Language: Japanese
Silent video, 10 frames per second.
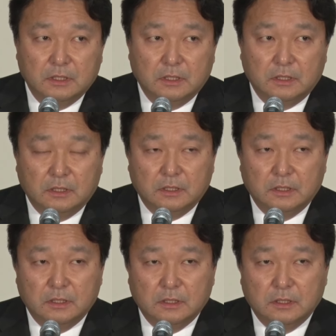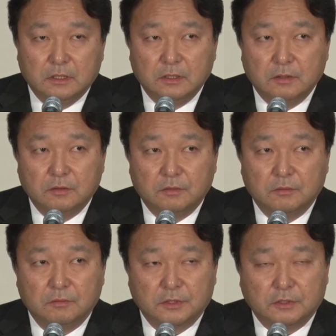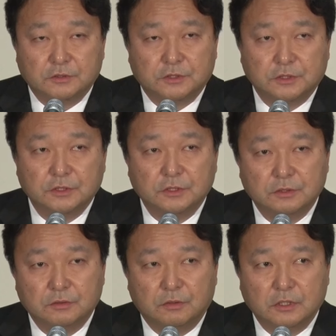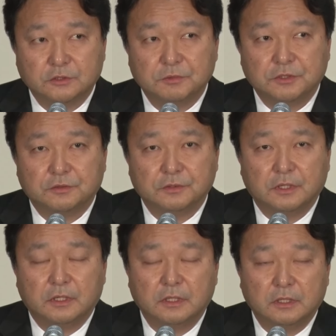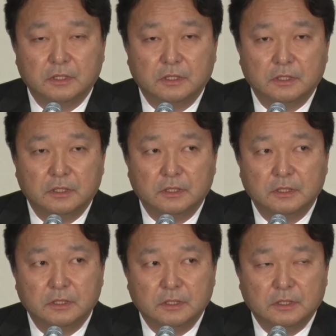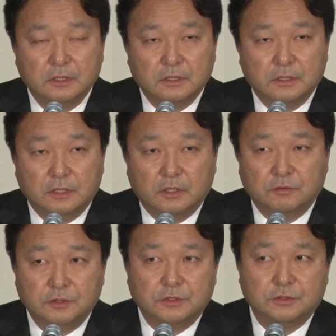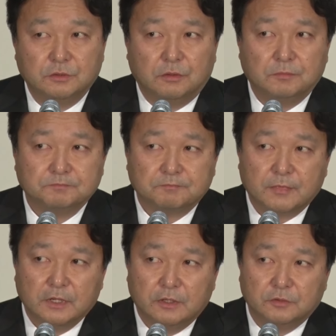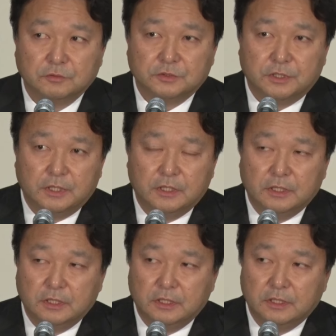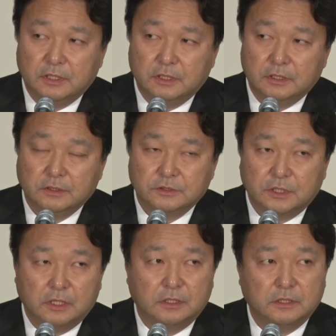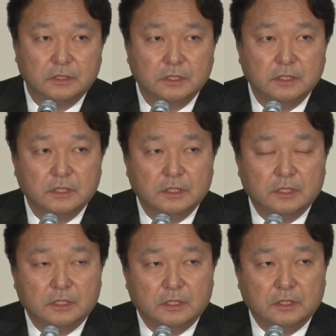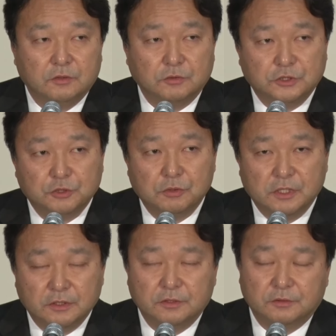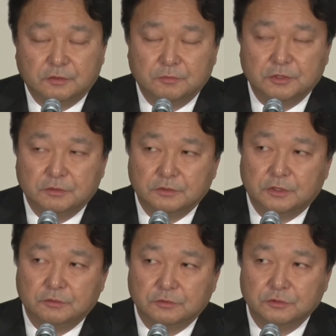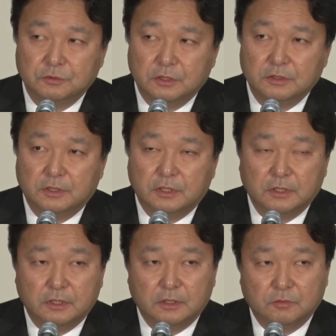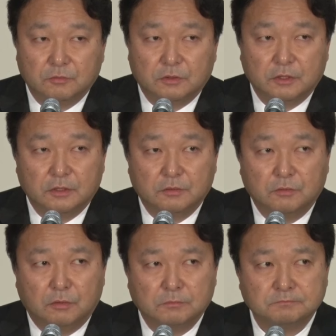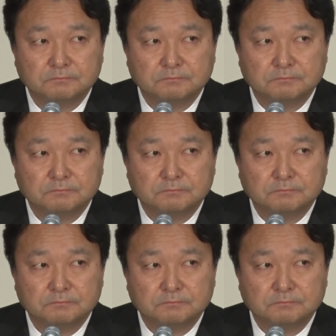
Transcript: え私をはじめですね、え役員一同、えそして、え社員、えと一緒になってですねすべての社員と一緒になって、えこの改革を